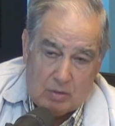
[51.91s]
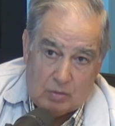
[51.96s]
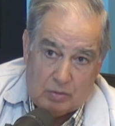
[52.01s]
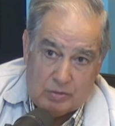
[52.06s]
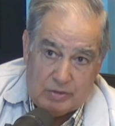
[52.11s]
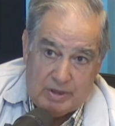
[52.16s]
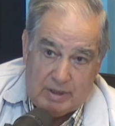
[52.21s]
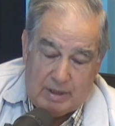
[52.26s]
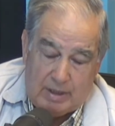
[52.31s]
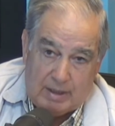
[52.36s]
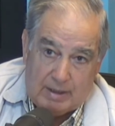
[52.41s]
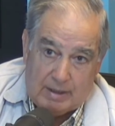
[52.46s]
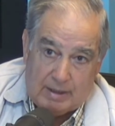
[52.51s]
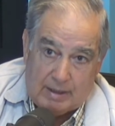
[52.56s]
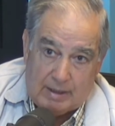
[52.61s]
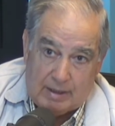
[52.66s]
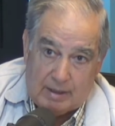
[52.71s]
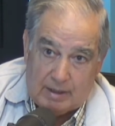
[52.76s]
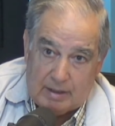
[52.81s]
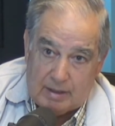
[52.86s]
O
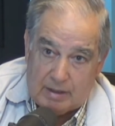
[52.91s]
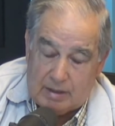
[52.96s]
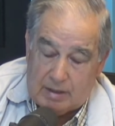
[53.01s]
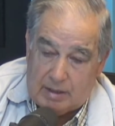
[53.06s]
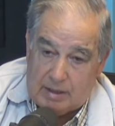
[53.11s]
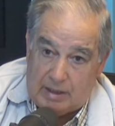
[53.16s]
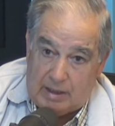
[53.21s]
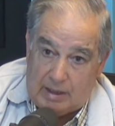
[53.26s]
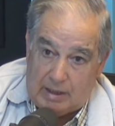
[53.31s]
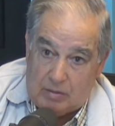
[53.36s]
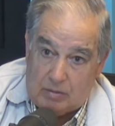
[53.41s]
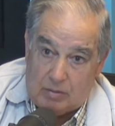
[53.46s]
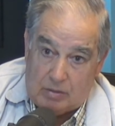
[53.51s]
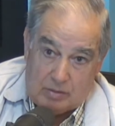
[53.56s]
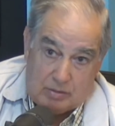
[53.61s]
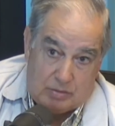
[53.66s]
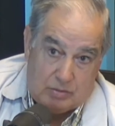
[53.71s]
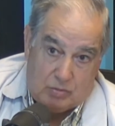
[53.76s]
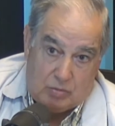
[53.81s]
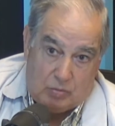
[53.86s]
sea,
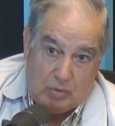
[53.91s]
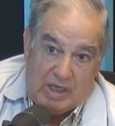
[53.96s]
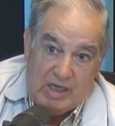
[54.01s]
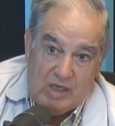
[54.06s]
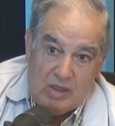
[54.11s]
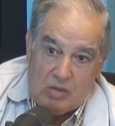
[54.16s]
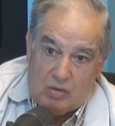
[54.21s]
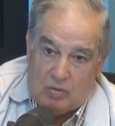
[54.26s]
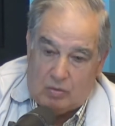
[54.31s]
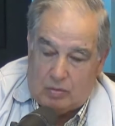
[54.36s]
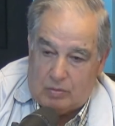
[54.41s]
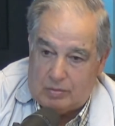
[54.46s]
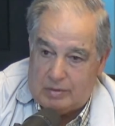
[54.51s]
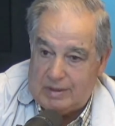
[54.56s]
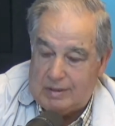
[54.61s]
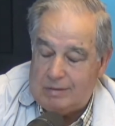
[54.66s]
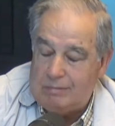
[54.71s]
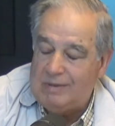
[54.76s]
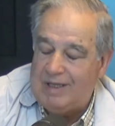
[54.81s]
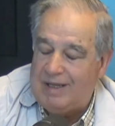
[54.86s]
creo, sueño,
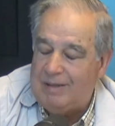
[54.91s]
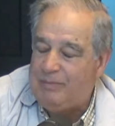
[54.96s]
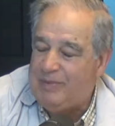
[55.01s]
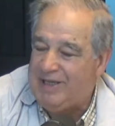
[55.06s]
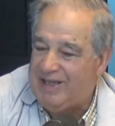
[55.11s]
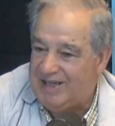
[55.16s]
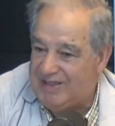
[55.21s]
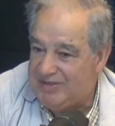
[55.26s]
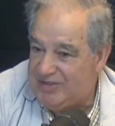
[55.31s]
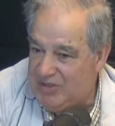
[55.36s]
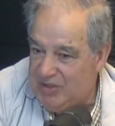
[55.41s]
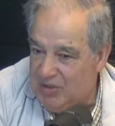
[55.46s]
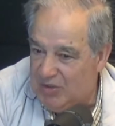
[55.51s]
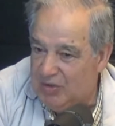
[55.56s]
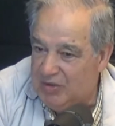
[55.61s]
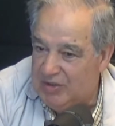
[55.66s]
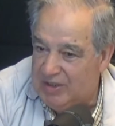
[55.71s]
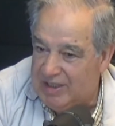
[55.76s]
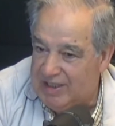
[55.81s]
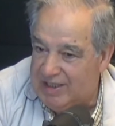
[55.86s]
es una
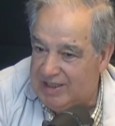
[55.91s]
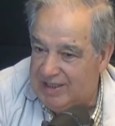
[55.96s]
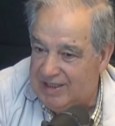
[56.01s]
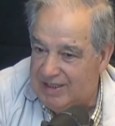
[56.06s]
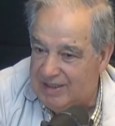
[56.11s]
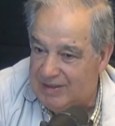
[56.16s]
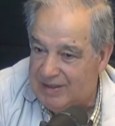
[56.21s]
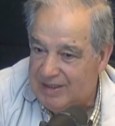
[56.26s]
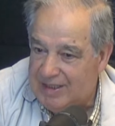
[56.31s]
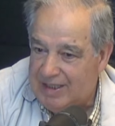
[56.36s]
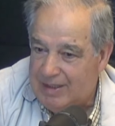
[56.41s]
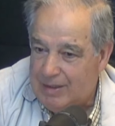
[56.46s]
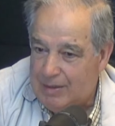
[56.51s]
aspiración, diría,